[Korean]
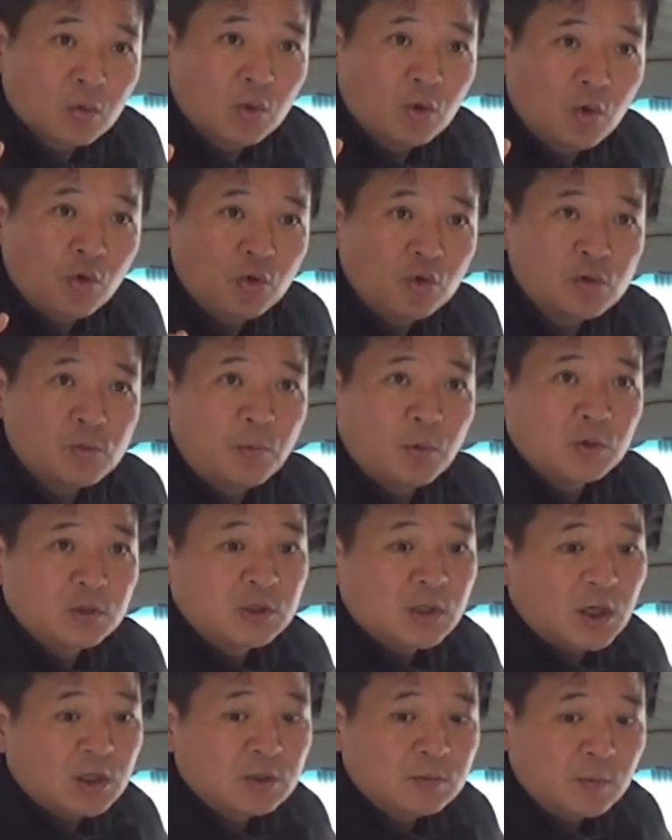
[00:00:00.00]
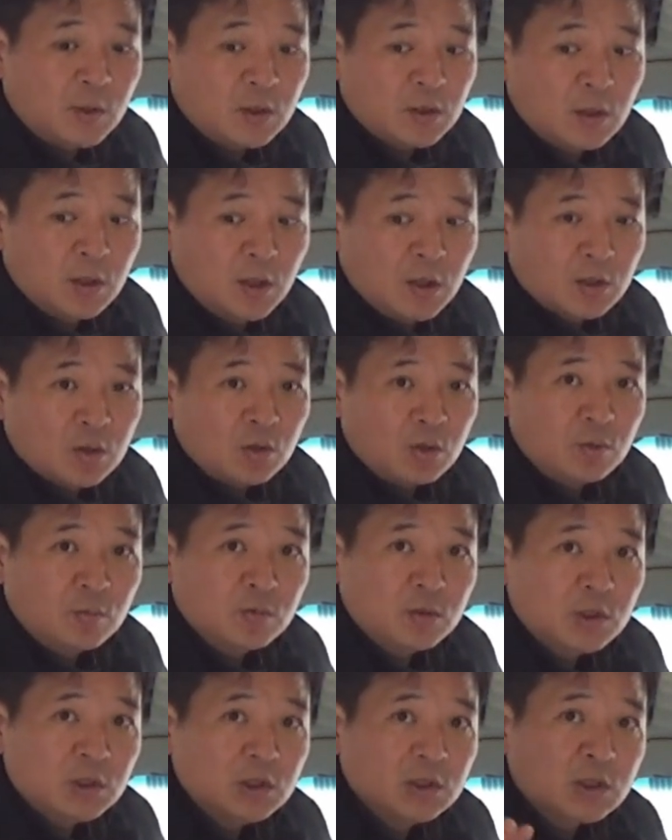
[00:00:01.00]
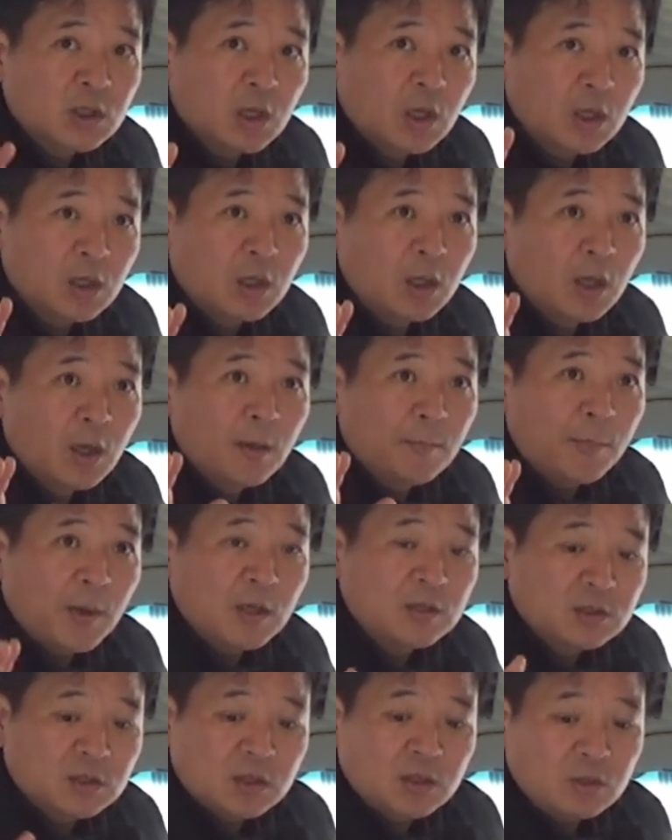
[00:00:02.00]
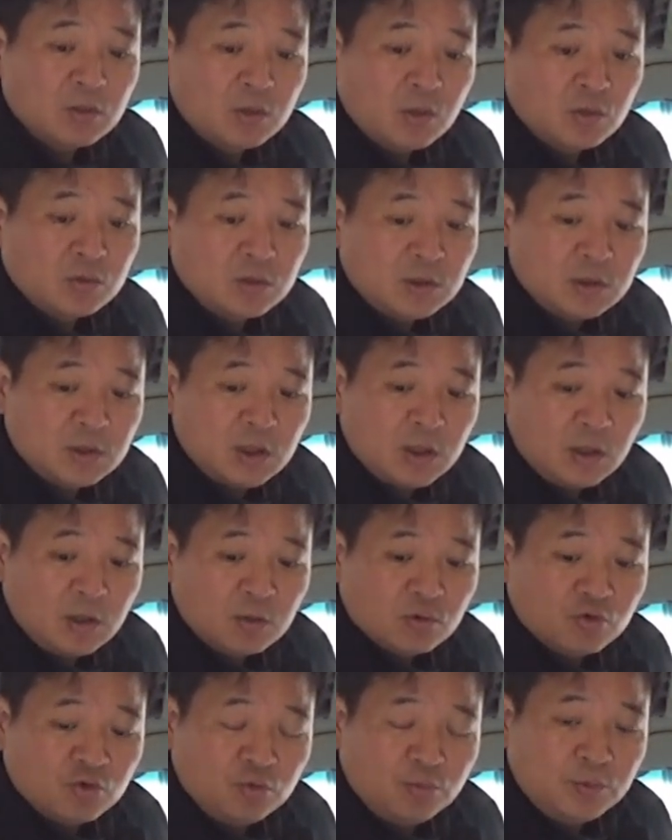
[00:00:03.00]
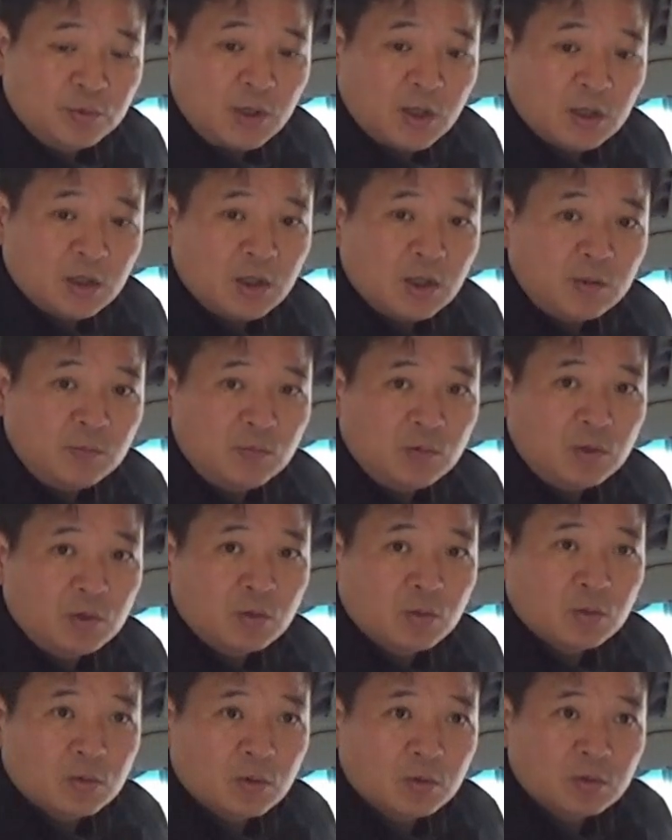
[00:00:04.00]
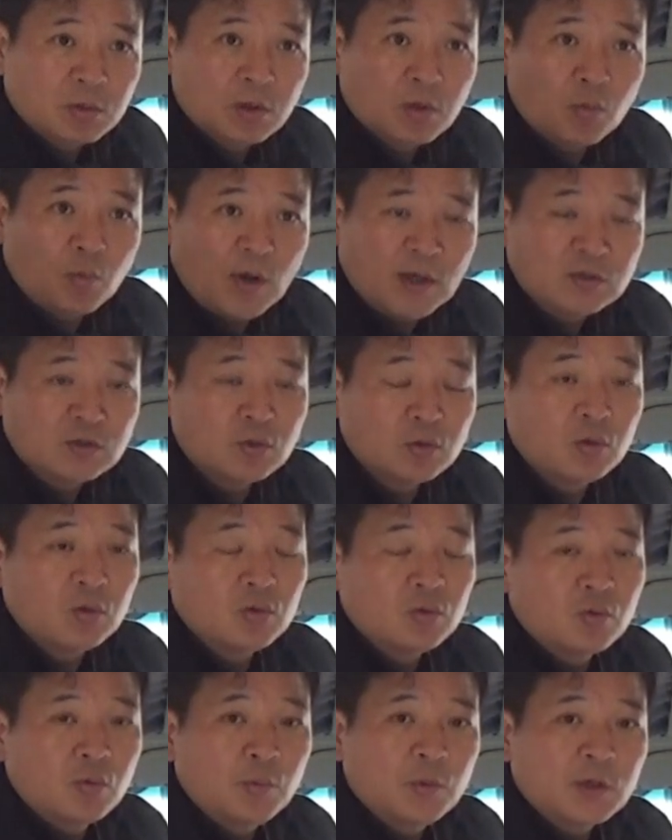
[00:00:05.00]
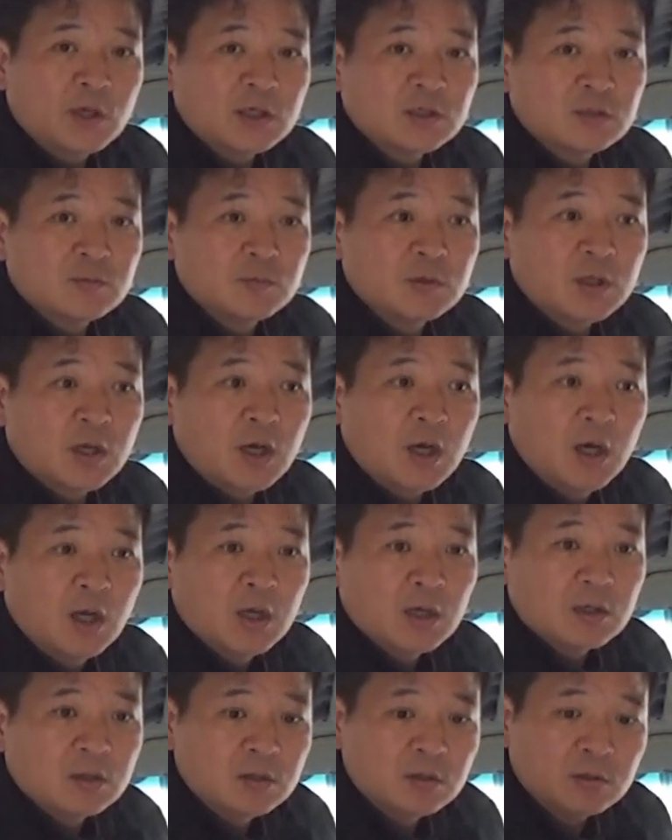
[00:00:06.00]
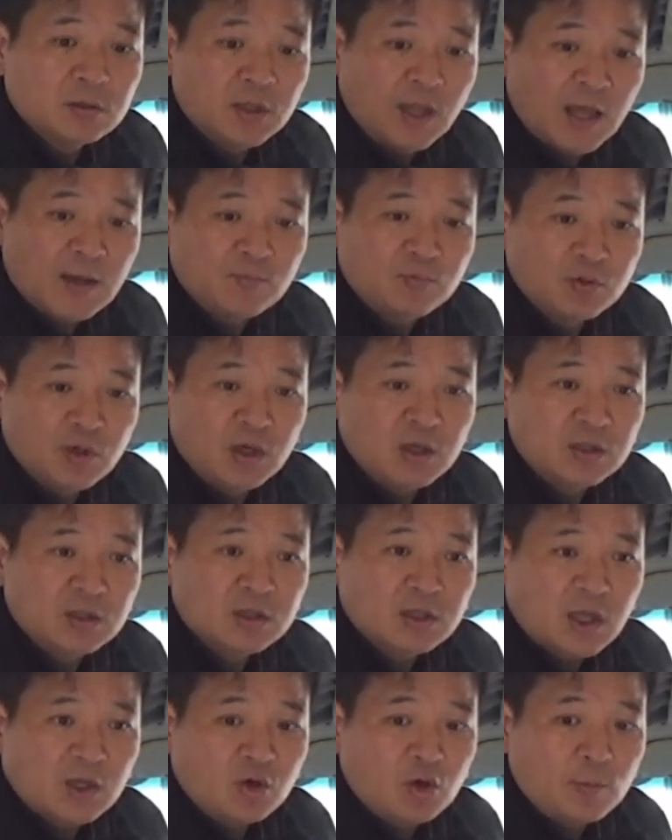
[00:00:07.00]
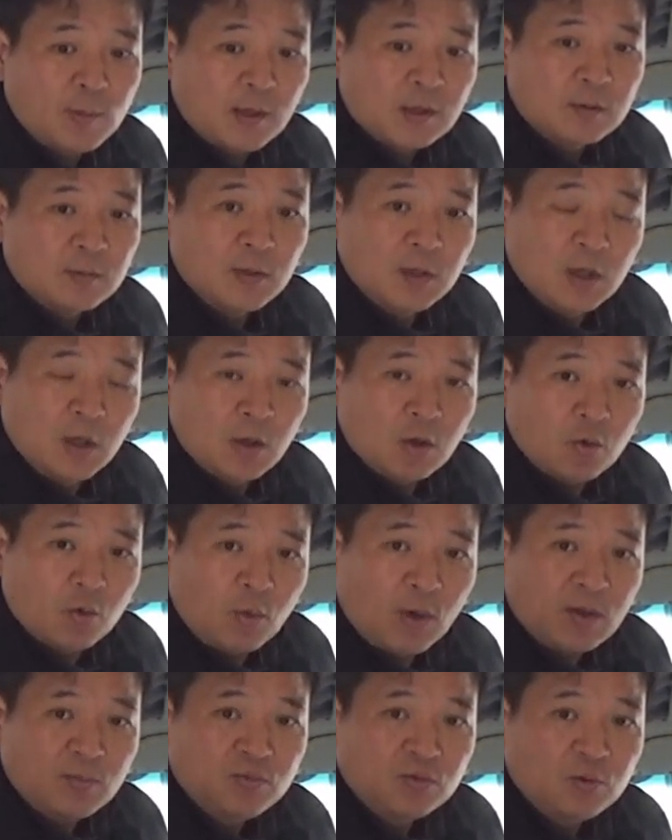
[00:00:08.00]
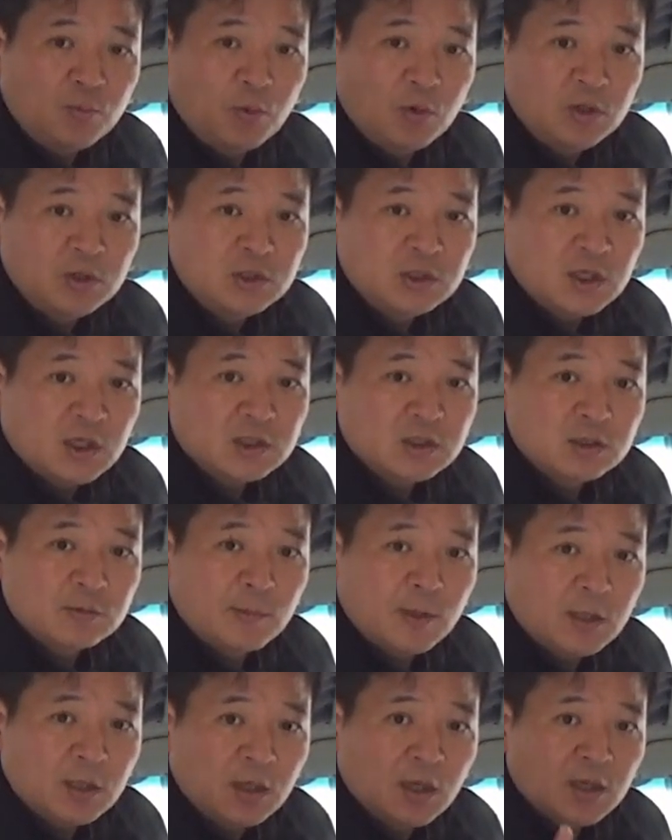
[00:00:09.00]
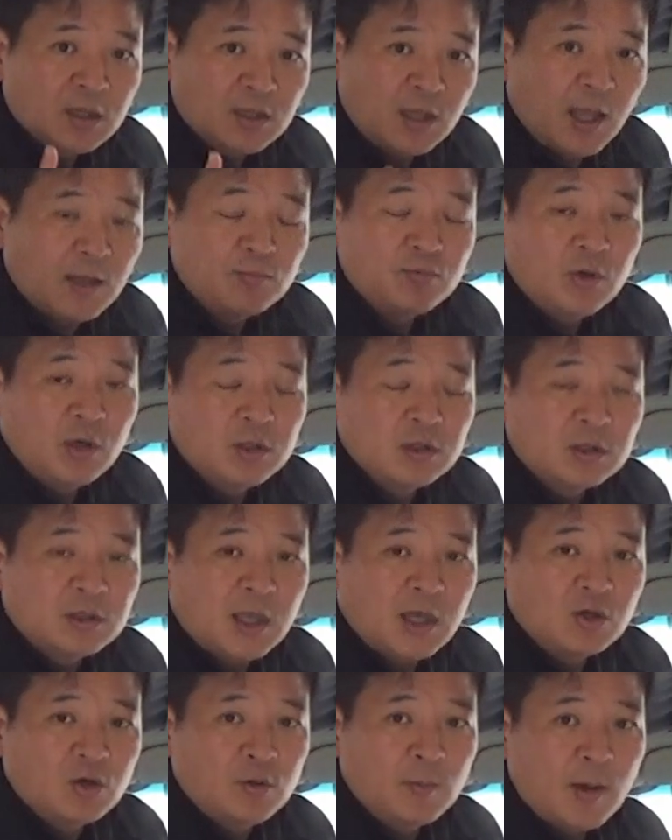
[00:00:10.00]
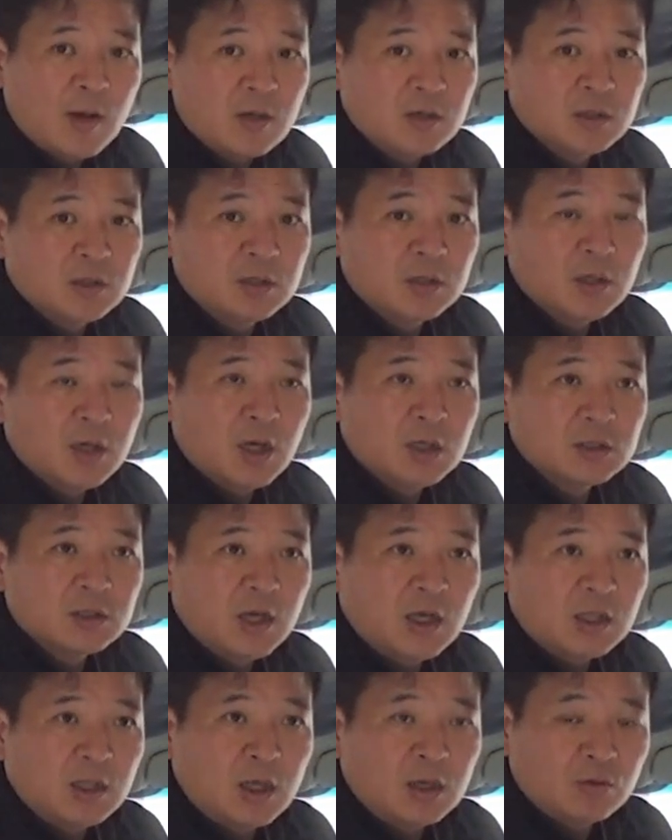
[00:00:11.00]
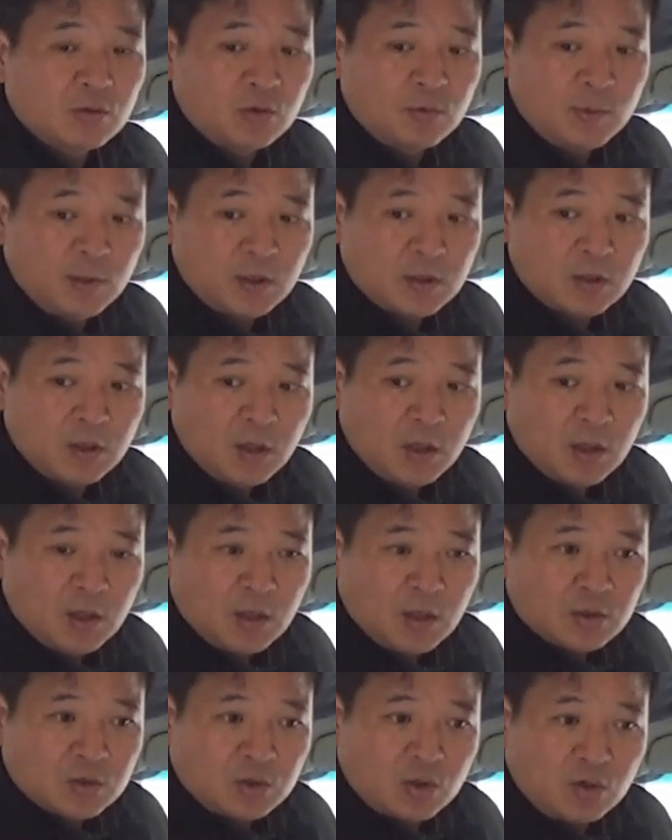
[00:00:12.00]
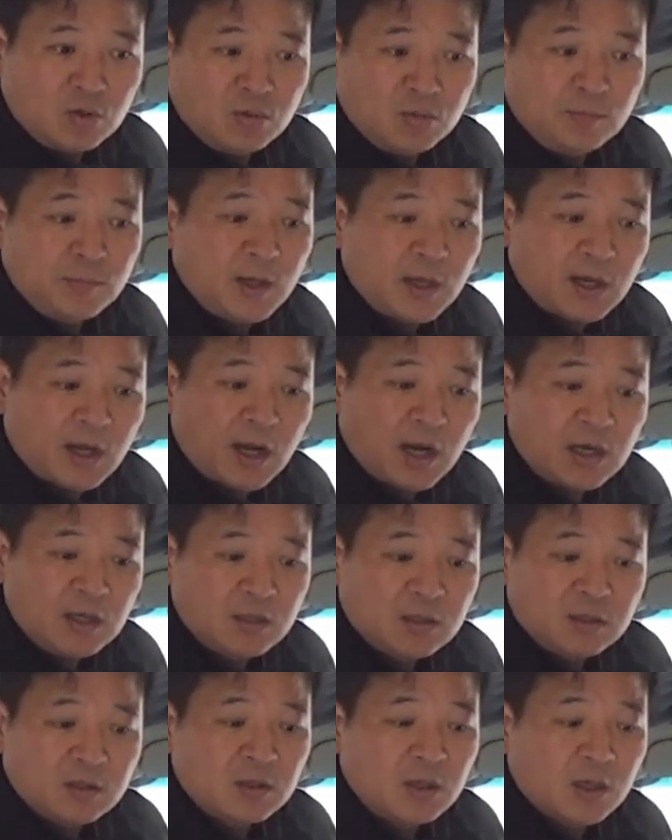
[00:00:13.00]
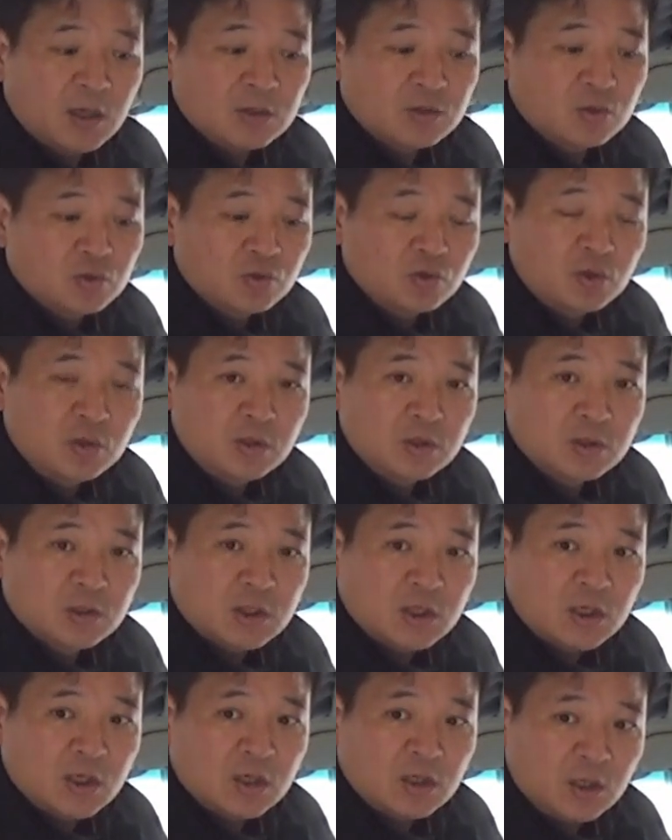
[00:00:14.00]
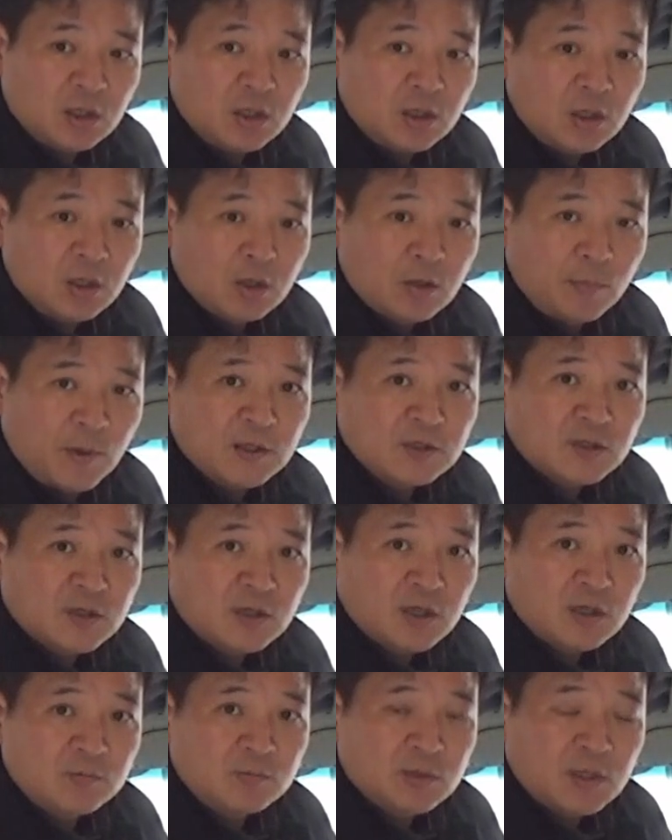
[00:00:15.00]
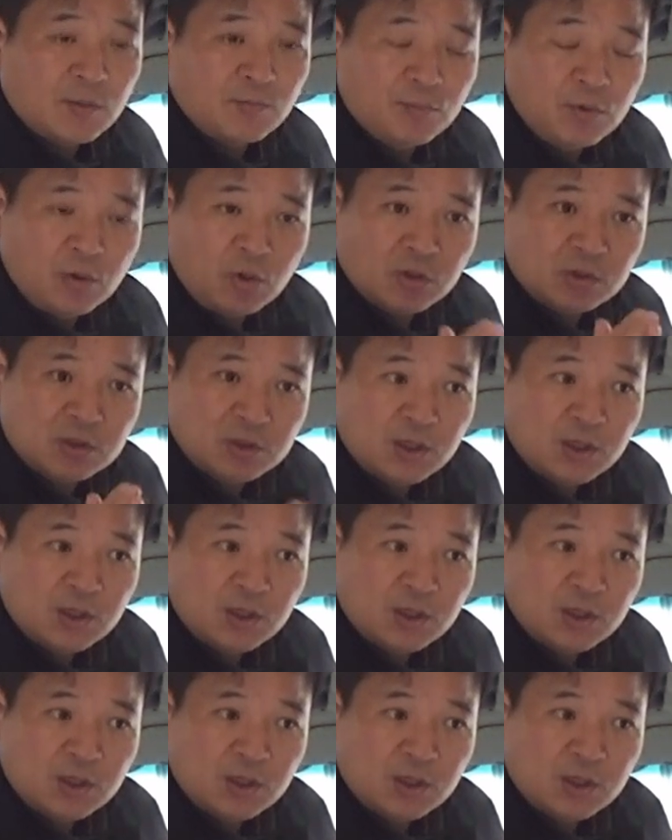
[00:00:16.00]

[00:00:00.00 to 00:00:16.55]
이런 거를 보지 않으면 여러분도 이 차량이 벤 차량이었는지 구분하기 힘들도록 그렇게 완성도를 높여놨습니다. 그리고 내부에 있는 단열방음 외부로 보이지 않지만 내부에 있는 단열방음 기능까지 한다 그러면 정말 알뜰하게 쓸 수 있는 차량이 벤 차량입니다. 물론